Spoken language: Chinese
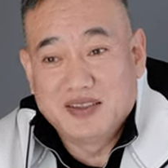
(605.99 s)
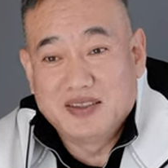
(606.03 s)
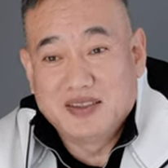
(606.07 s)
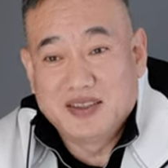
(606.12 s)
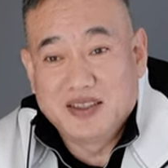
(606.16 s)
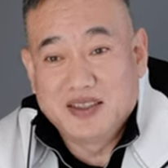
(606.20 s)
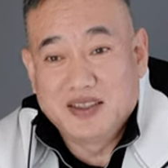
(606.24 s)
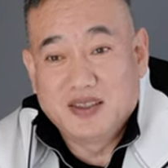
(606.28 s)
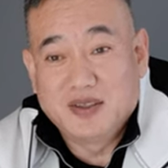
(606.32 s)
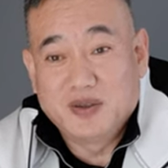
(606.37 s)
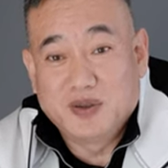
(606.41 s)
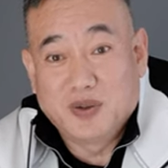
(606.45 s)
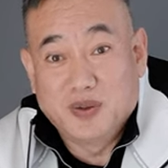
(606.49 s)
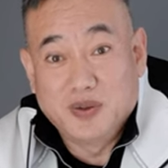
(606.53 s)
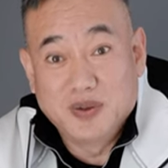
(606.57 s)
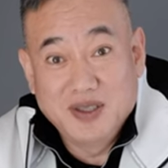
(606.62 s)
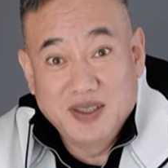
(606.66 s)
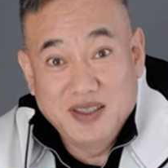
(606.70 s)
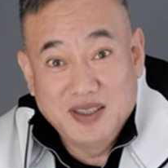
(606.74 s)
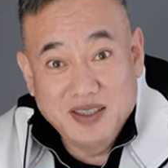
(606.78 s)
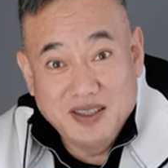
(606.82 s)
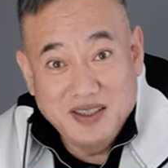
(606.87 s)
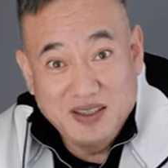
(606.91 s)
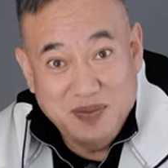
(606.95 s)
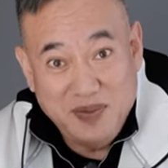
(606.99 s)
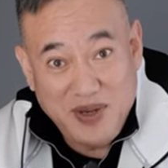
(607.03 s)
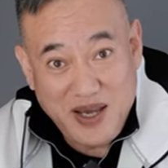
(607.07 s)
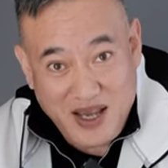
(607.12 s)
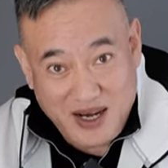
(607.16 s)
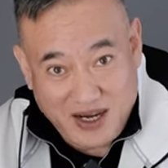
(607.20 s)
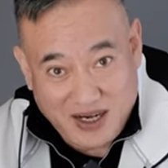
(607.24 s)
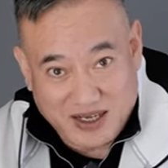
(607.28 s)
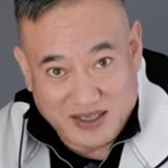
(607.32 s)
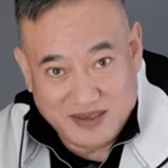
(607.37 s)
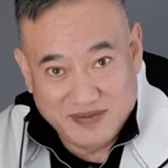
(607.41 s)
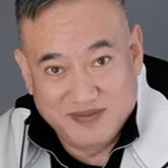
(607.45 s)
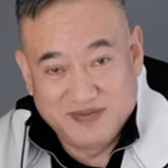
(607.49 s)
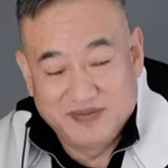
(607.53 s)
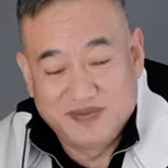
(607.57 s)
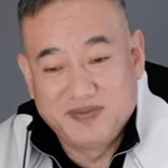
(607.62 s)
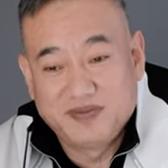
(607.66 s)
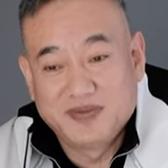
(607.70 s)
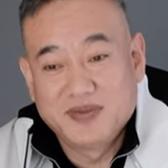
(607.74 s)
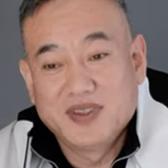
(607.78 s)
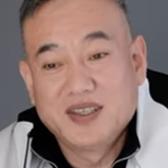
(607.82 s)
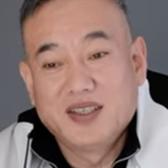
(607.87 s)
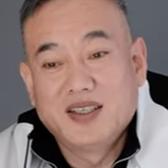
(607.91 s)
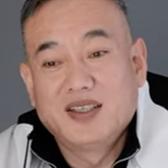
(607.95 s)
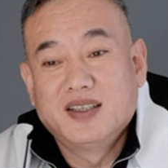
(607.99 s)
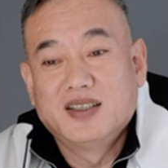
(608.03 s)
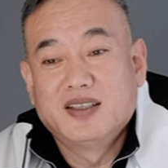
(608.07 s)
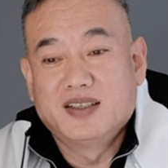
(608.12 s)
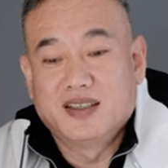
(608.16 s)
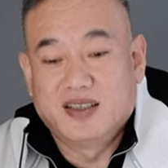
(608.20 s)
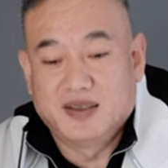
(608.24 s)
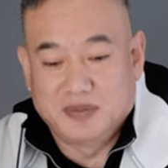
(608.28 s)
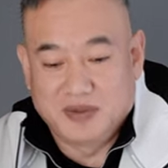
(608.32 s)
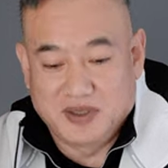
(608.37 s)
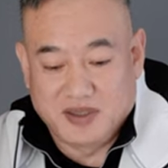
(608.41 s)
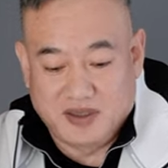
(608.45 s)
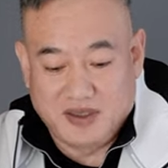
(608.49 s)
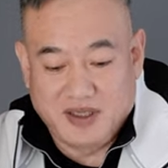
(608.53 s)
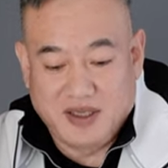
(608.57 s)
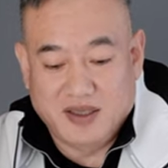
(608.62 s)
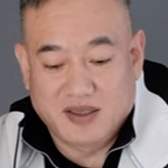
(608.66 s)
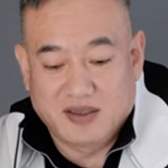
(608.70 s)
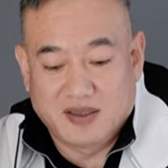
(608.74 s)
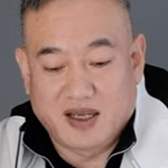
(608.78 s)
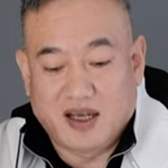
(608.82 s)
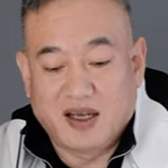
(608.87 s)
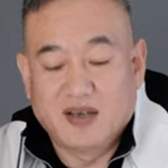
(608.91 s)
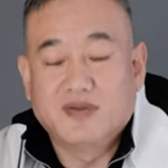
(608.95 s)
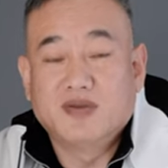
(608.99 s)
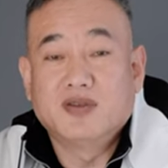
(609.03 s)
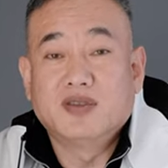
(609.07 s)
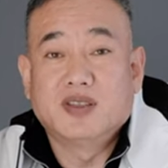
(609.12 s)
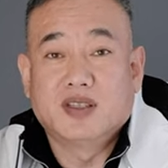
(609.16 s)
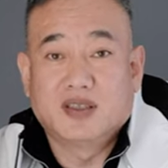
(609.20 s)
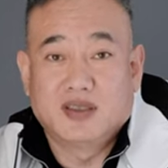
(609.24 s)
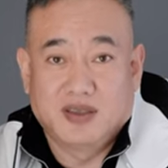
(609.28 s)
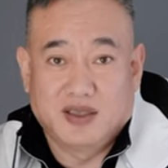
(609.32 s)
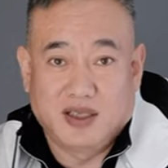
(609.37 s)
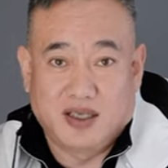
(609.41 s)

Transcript: 这个土地性质变了，那么这个财富呢